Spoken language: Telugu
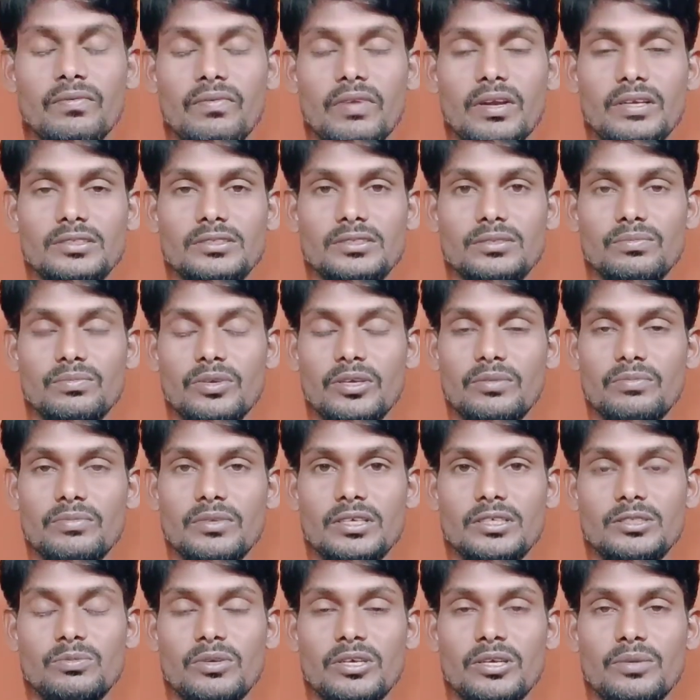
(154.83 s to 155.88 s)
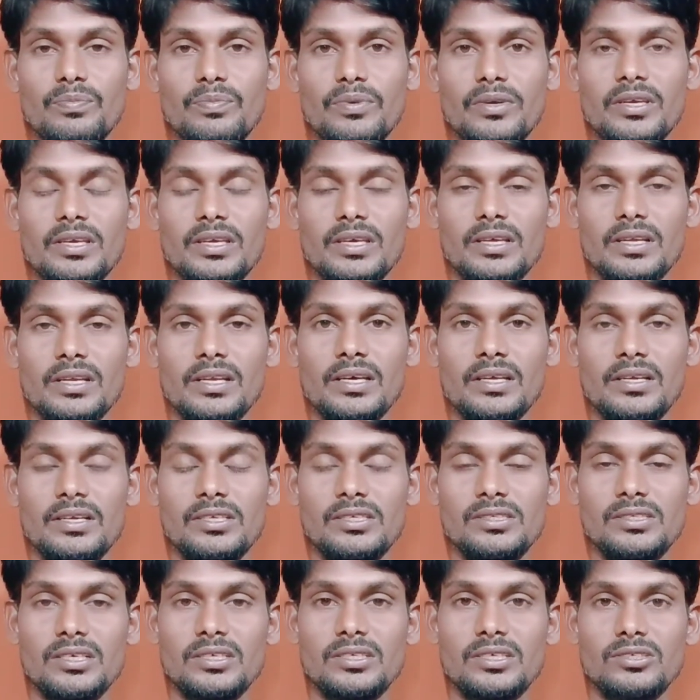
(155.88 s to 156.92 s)
ఏ భీమ్ ఎస్బీఐ పే ఎలా
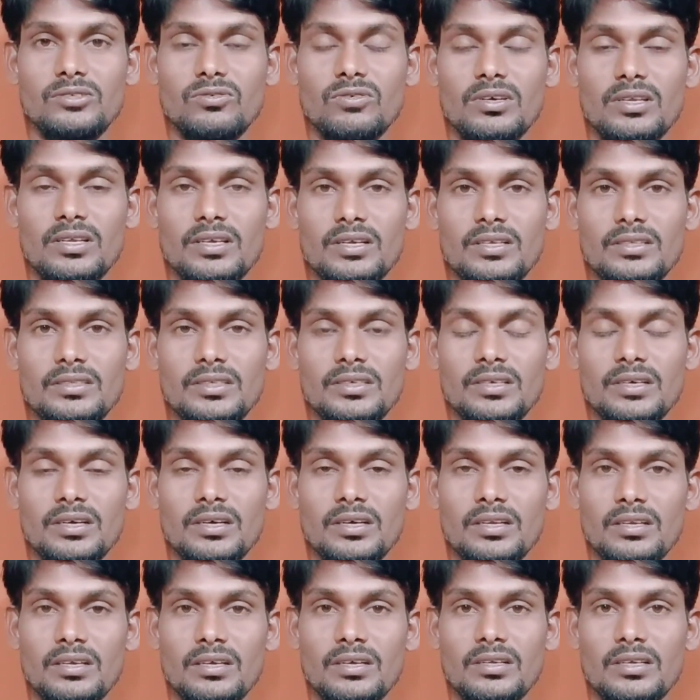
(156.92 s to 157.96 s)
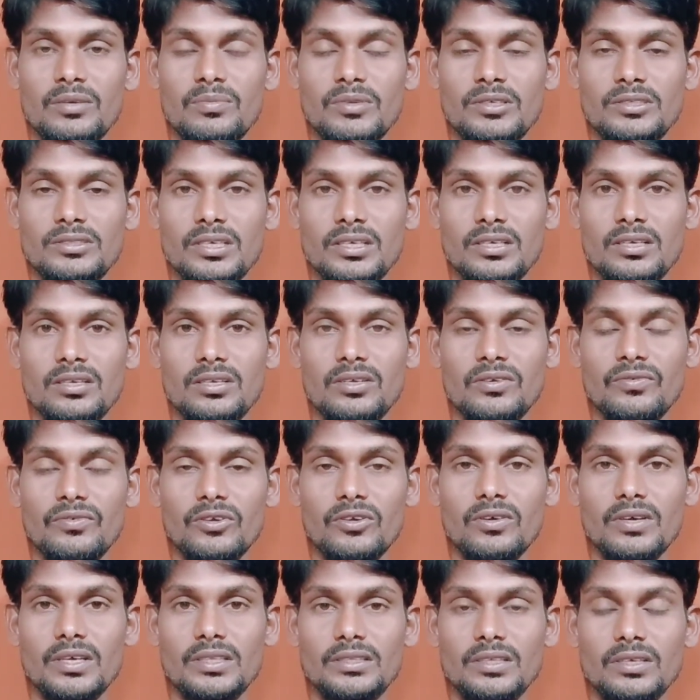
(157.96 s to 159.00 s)
రిజిస్టర్ చేసుకోవాలన్నది ఆల్రెడీ మన ఛానల్లో
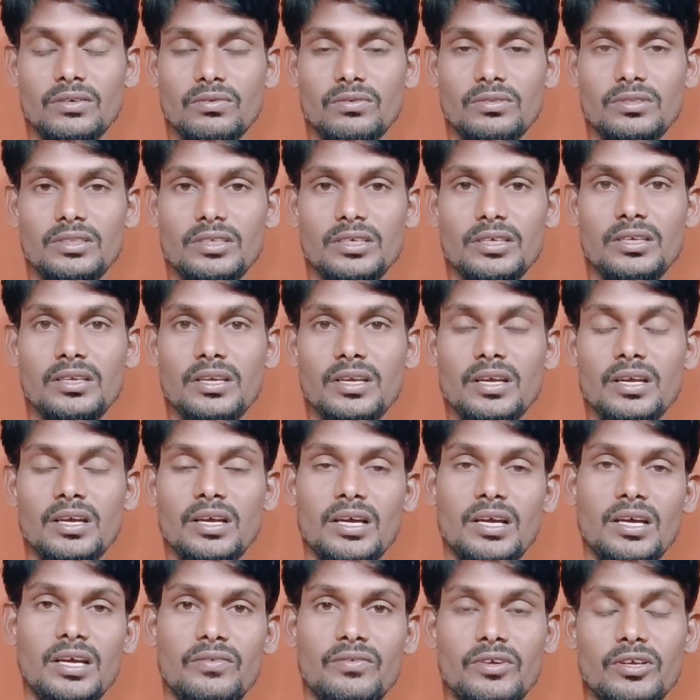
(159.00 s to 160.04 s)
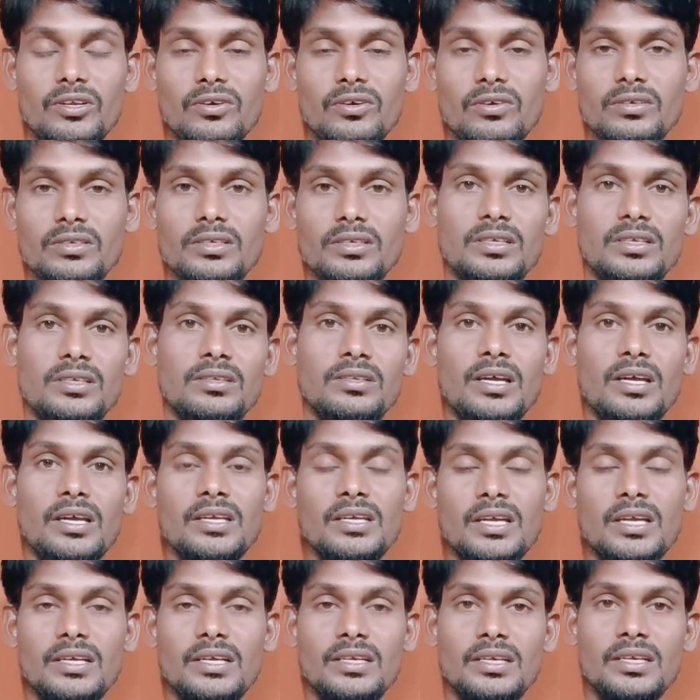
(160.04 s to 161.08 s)
వీడియో అయితే ఉంది ఆ వీడియోని నేను ఐ
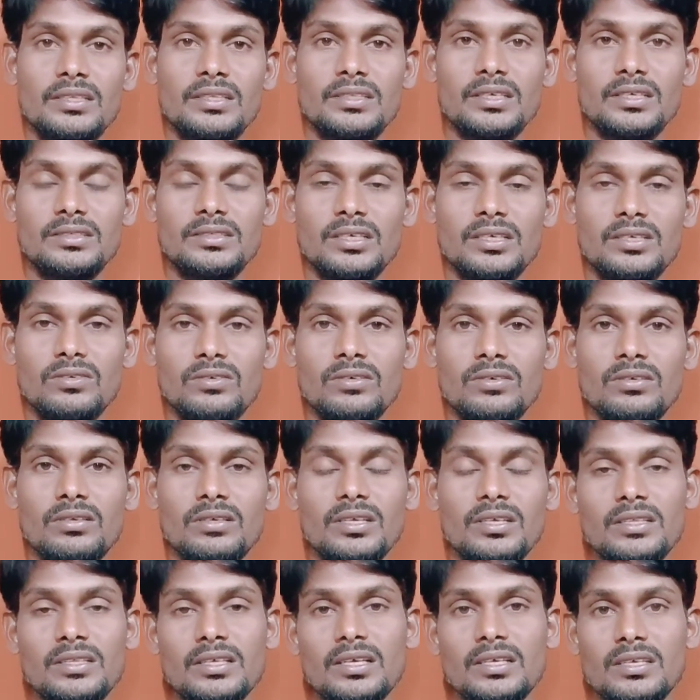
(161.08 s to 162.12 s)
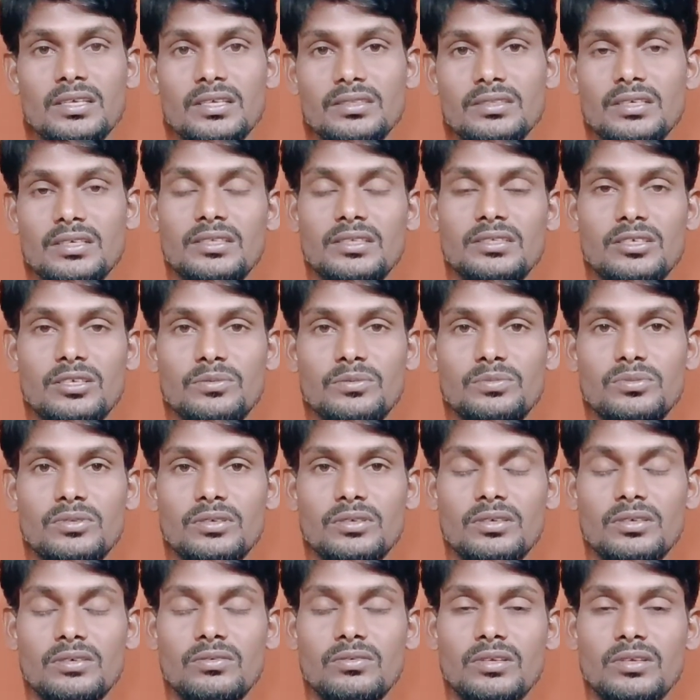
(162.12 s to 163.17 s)
కార్డులు అయితే ఇచ్చాను లేదా కింద
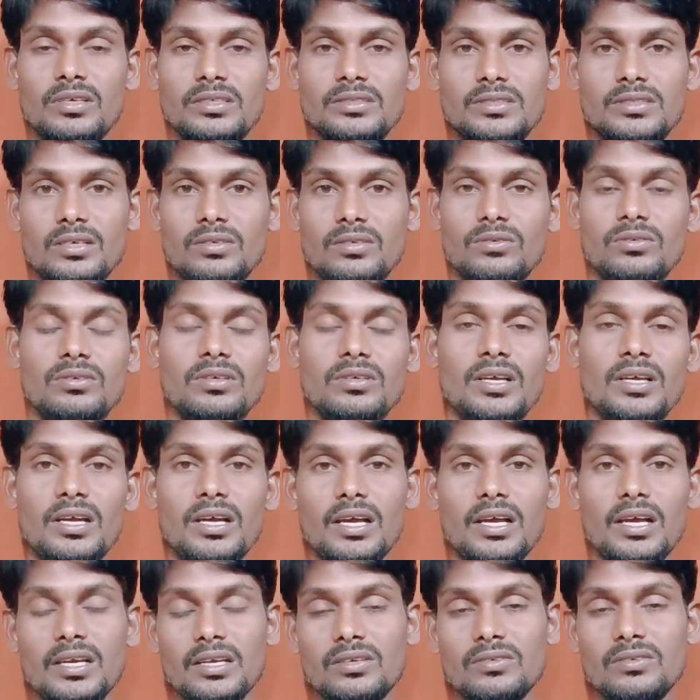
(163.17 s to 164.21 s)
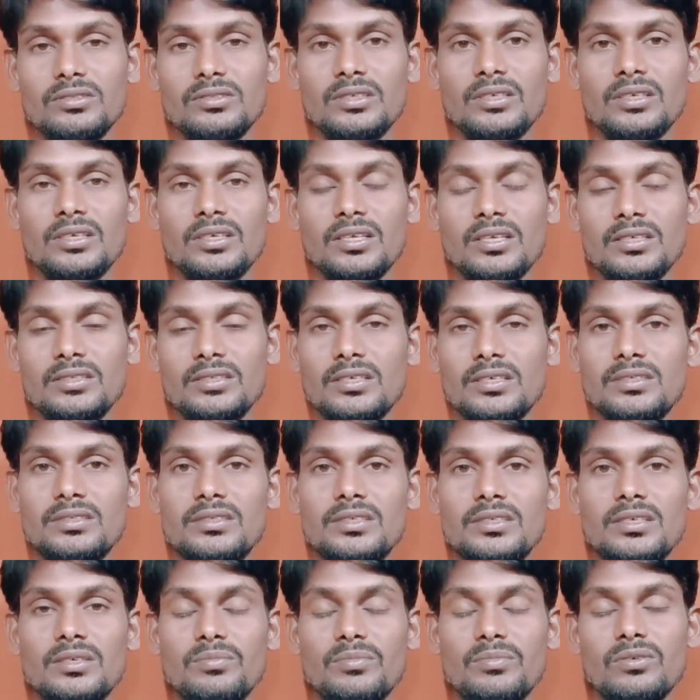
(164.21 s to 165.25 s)
డిస్క్రిప్షన్లో కూడా ఇచ్చాను అక్కడ నుంచి క్లిక్
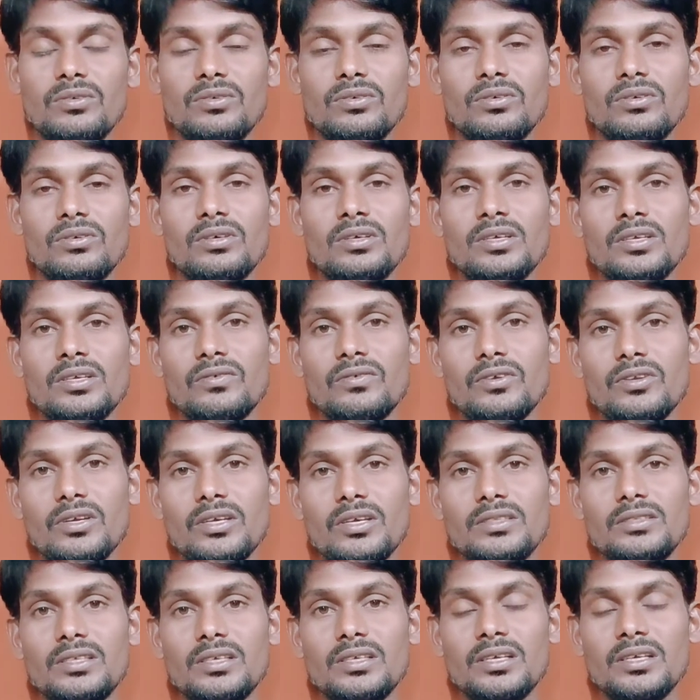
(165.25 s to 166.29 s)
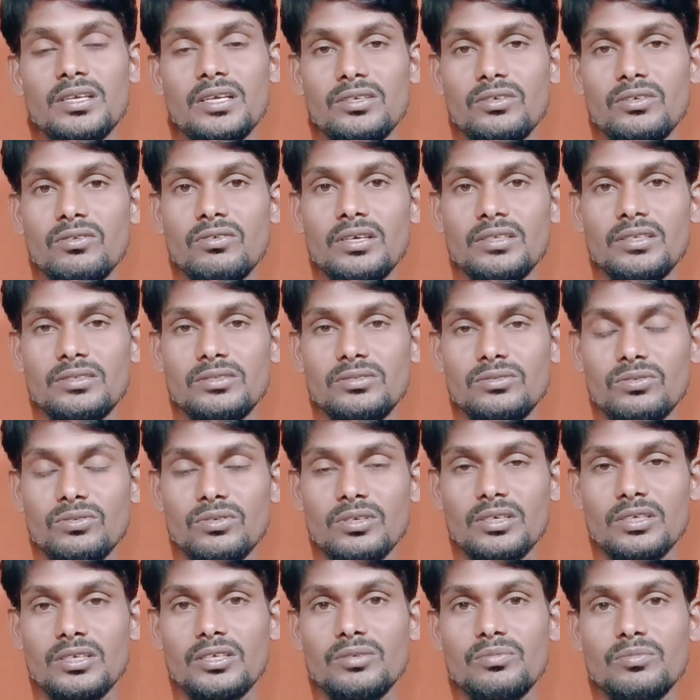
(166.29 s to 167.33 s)
చేసి మీరు వీడియో అయితే కంటిన్యూ అయితే
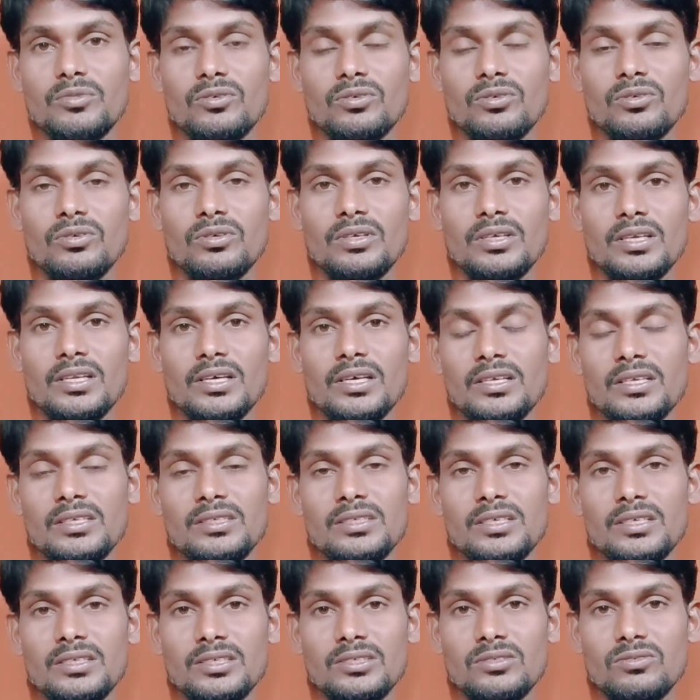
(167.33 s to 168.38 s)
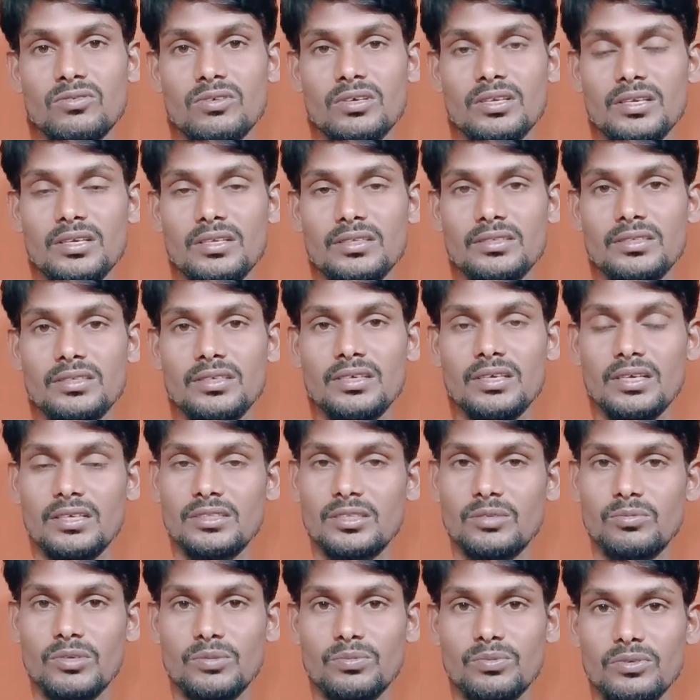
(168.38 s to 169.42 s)
చూడండి మీకు ఎలా రిజిస్టర్ చేసుకోవాలనేది
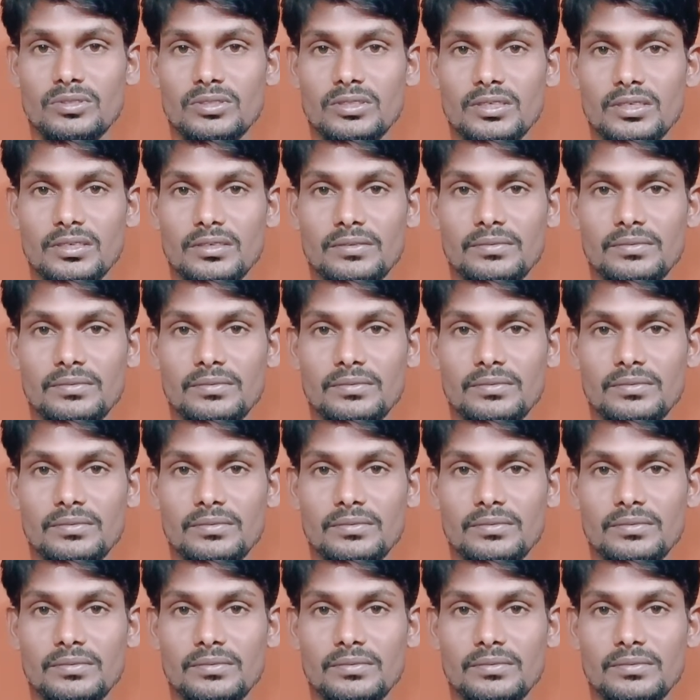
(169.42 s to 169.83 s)
అర్థమైపోద్ది